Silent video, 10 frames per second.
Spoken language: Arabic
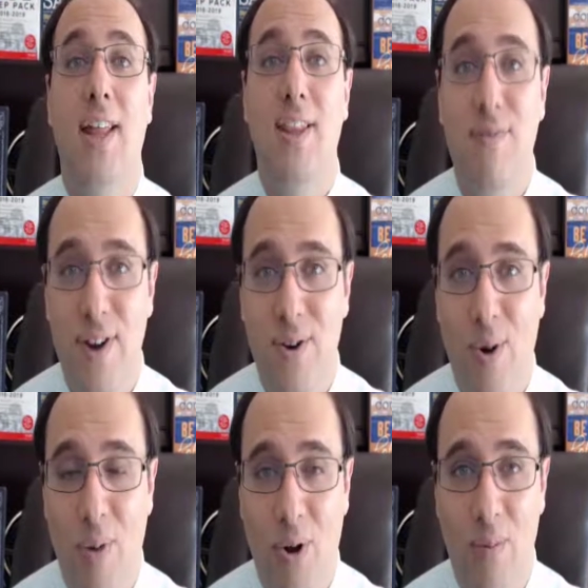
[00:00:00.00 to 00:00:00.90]
هتفرق ان
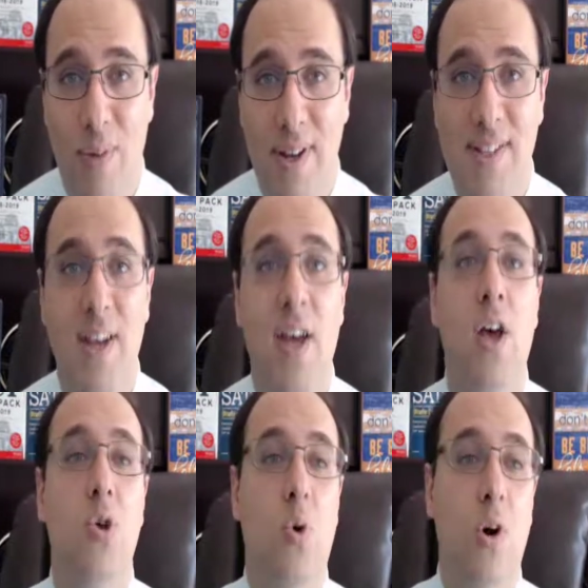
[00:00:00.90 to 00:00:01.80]
هم راحوا المدرسه
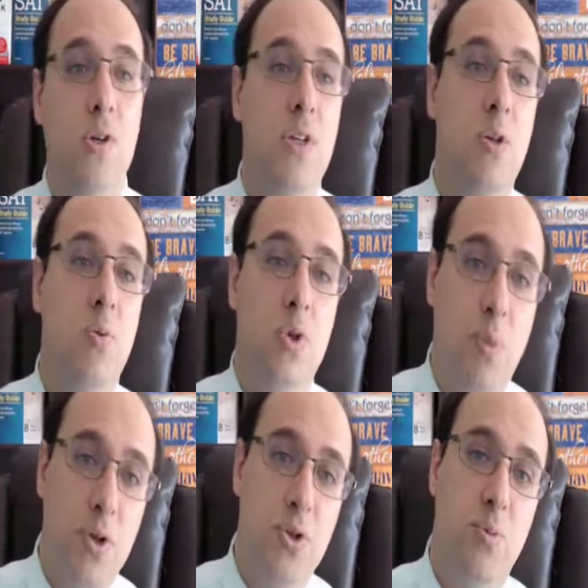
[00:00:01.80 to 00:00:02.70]
you are still
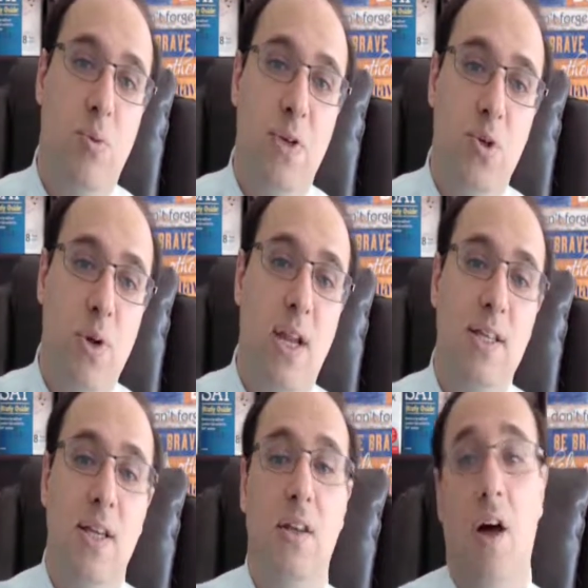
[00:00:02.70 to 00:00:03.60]
responsible المسؤوليه
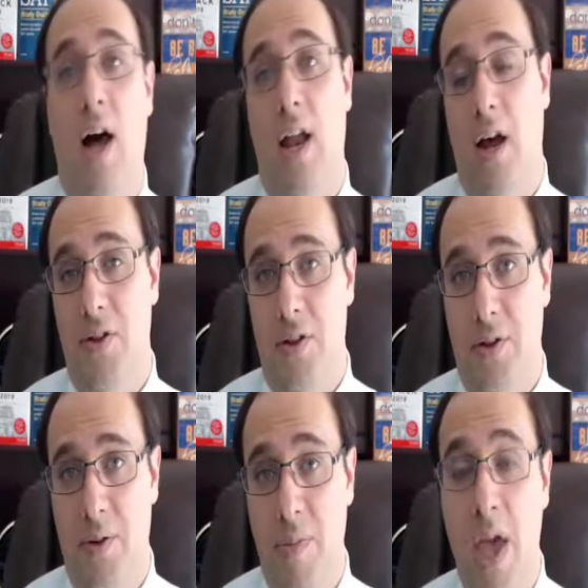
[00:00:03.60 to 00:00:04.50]
لسه تقع على
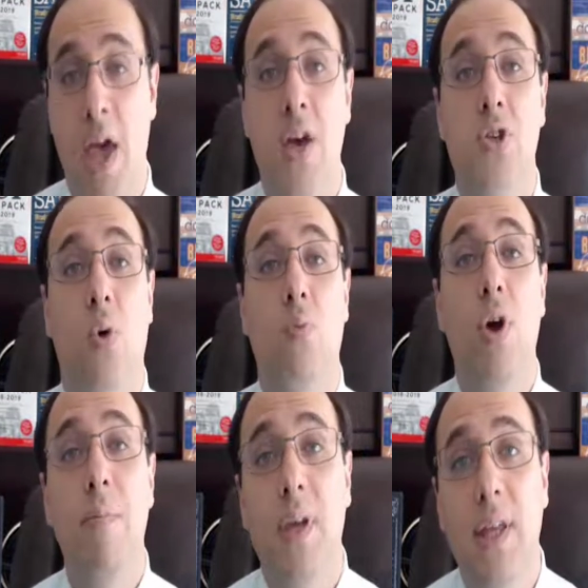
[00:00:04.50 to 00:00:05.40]
حضرتك so
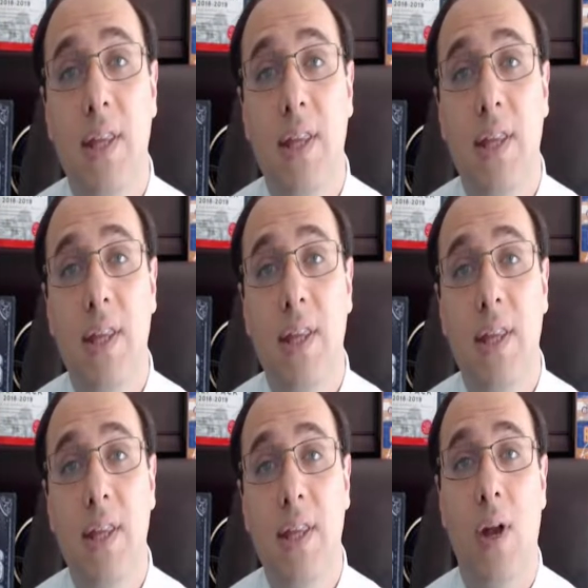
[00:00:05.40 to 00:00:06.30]
مهم جدا ان
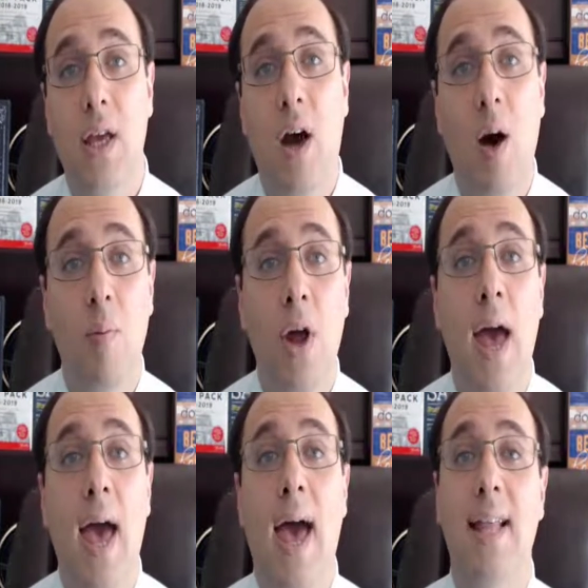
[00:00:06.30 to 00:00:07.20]
انا كولي امر
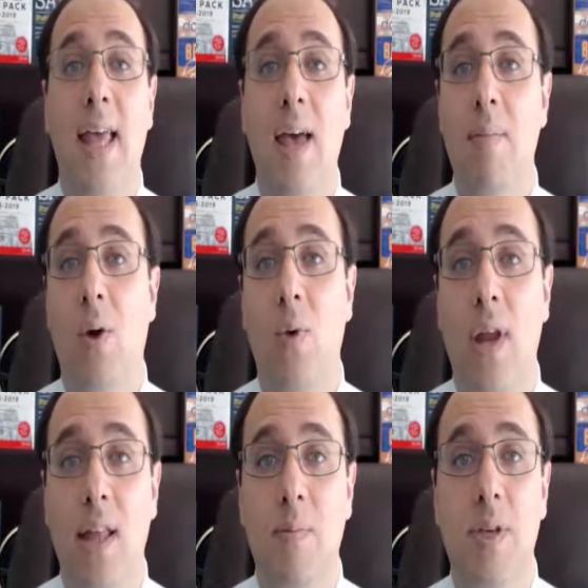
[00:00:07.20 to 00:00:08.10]
اتابع
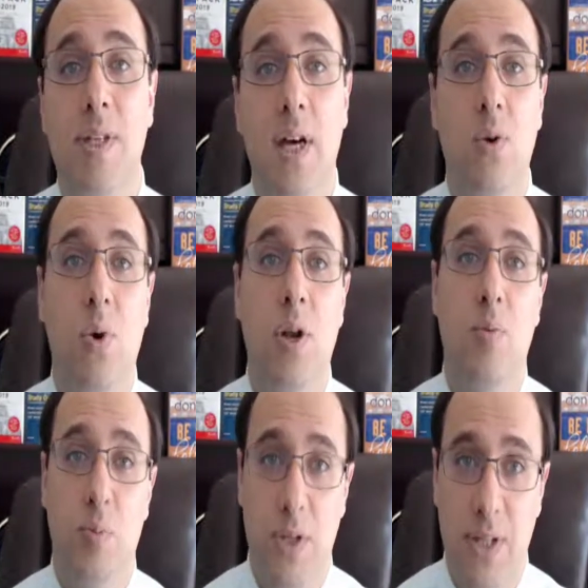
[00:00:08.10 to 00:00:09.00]
ولادي بيذاكروا ولا
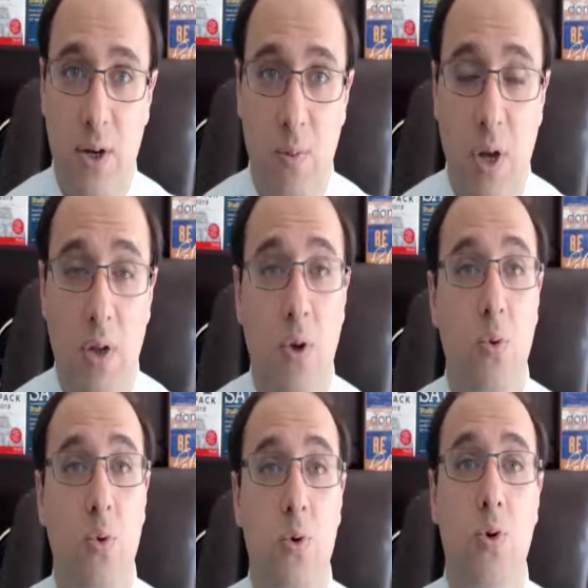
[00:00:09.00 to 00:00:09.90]
مش بيذاكروا
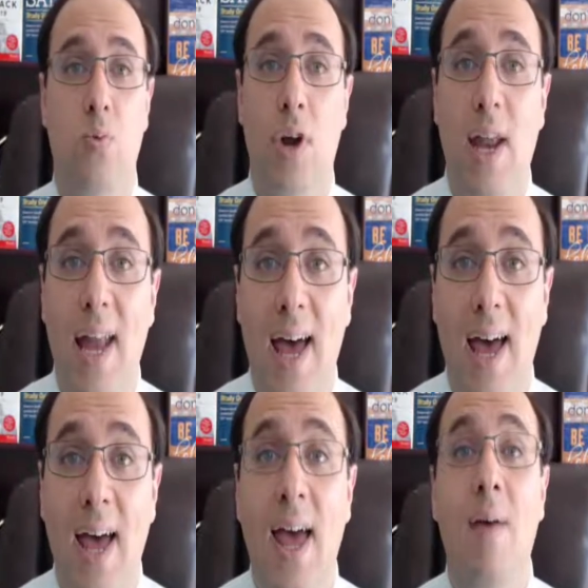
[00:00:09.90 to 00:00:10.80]
بيحضروا دروسهم ولا
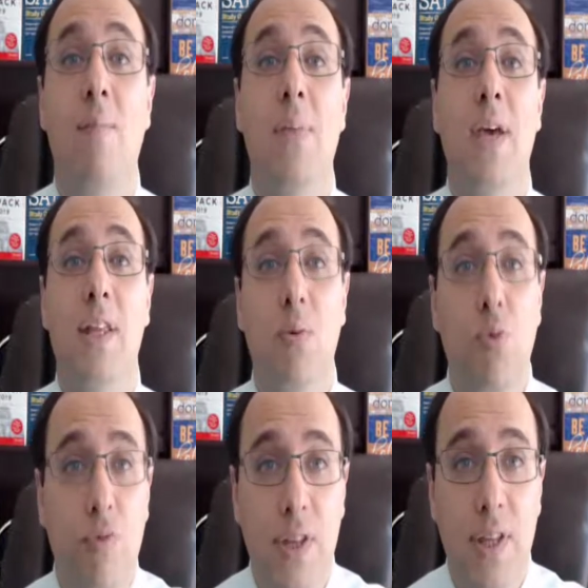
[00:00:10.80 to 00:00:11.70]
لا
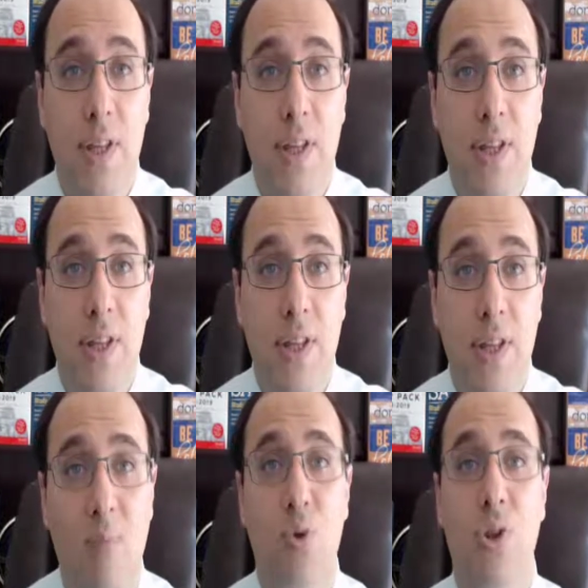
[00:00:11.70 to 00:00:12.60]
بيكتبوا في الدرس ولا لا
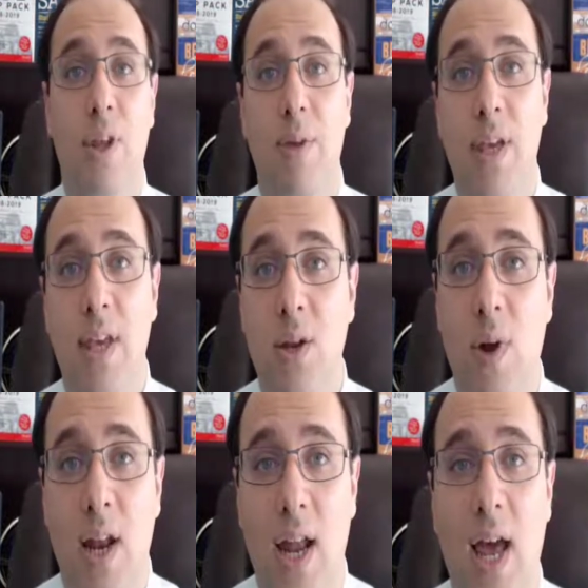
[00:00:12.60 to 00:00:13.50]
منتبهين
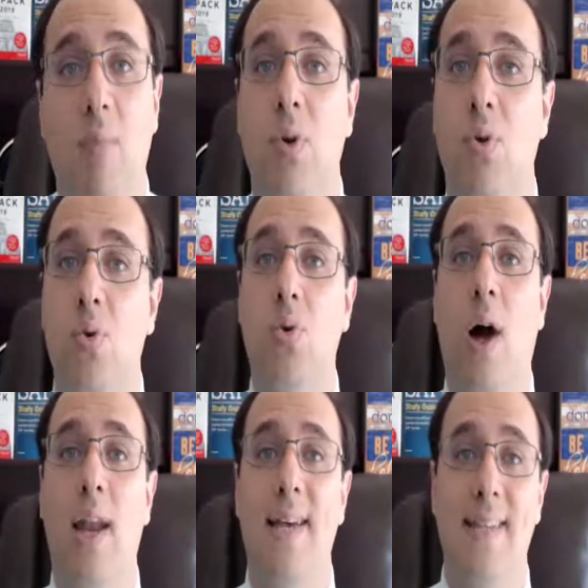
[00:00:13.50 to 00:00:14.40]
ولا لا
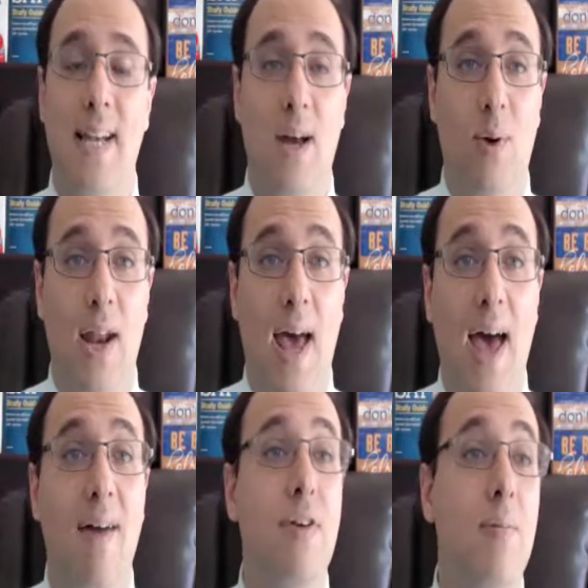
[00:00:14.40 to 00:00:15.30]
بيردوا على الاسئله ولا لا
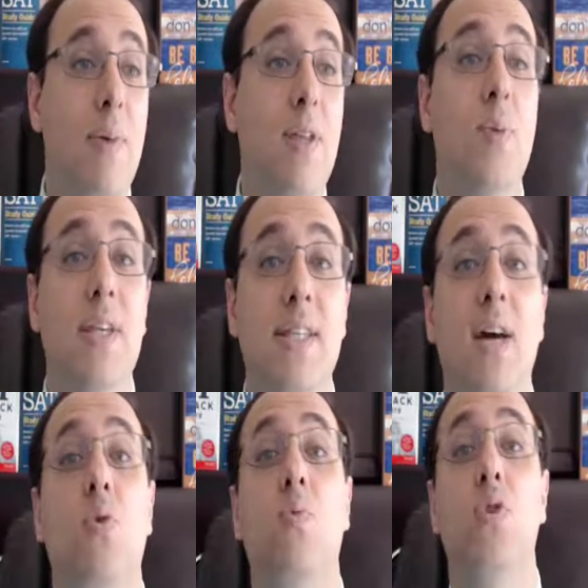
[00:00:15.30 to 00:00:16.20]
في البيت
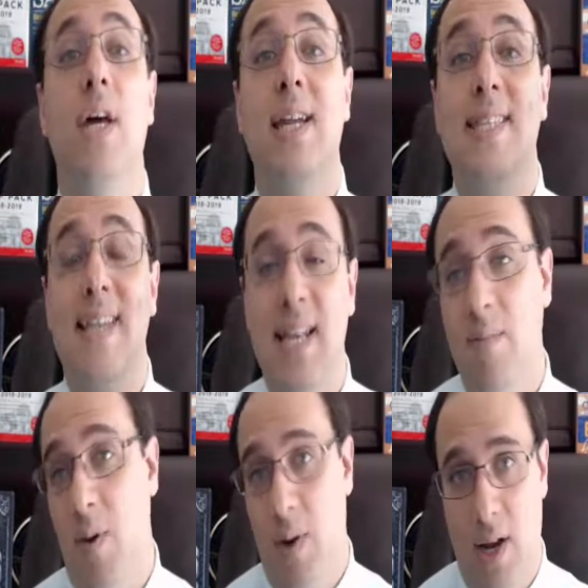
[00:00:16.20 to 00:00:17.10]
بيذاكروا مذاكره
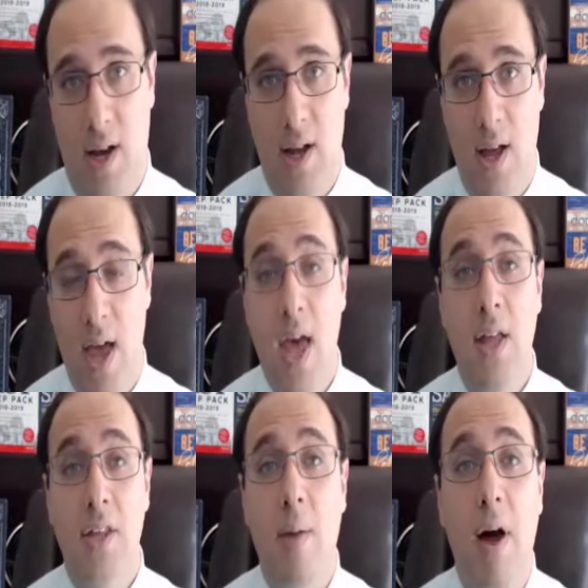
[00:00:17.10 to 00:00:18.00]
سليمه ولا لا
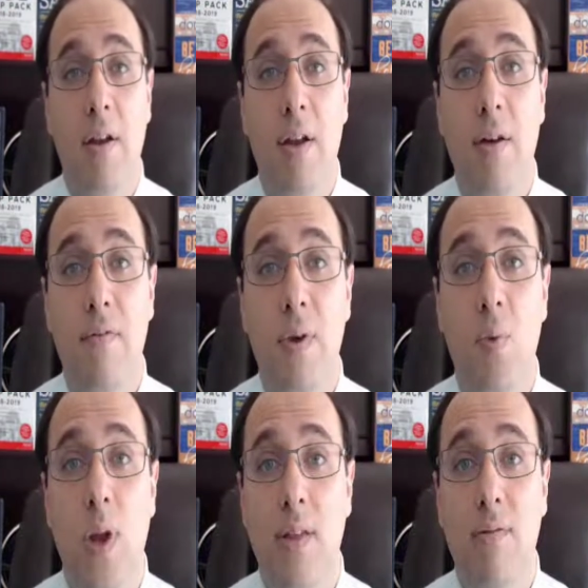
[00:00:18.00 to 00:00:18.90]
طبعا في
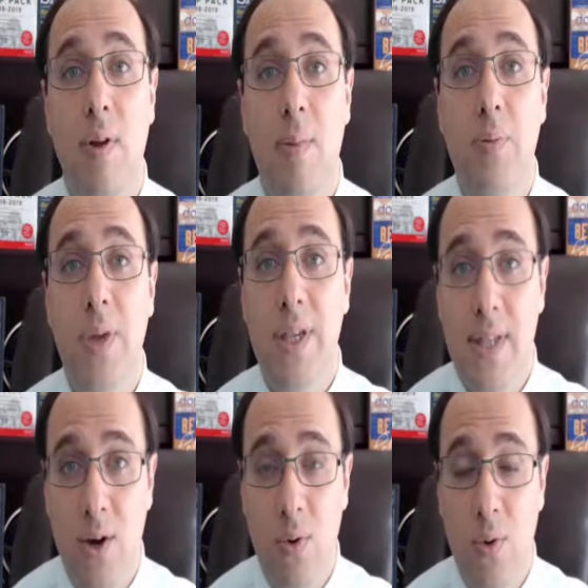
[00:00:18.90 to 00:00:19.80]
ولاد في البيت
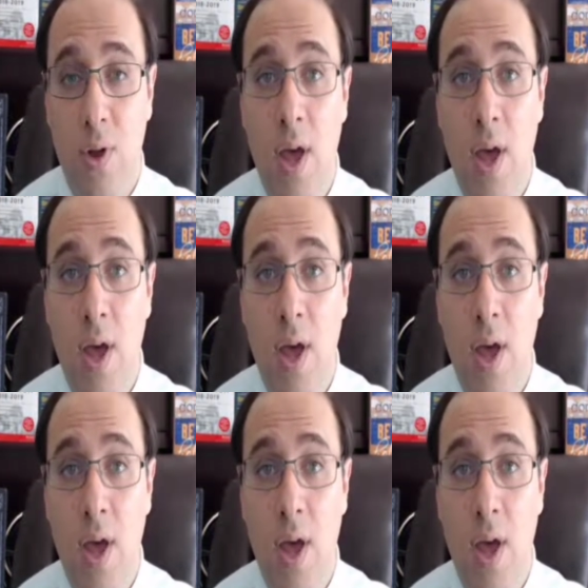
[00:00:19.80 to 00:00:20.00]
بيذاكروا